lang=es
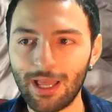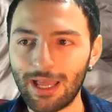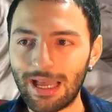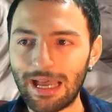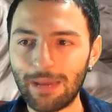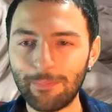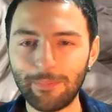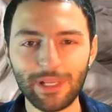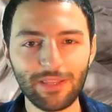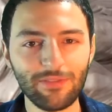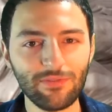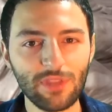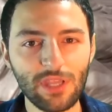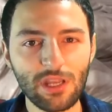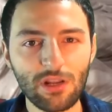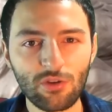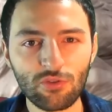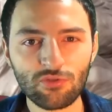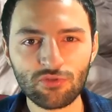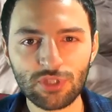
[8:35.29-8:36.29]

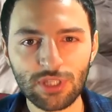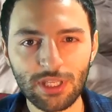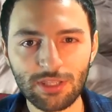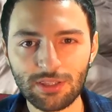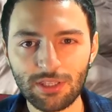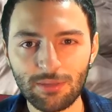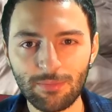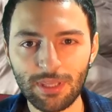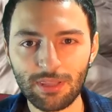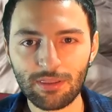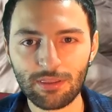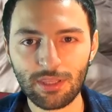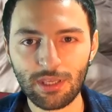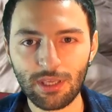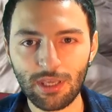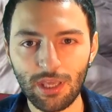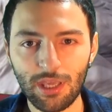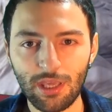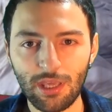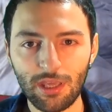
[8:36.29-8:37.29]
aprender
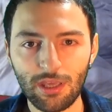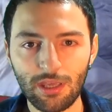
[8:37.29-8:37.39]
constantemente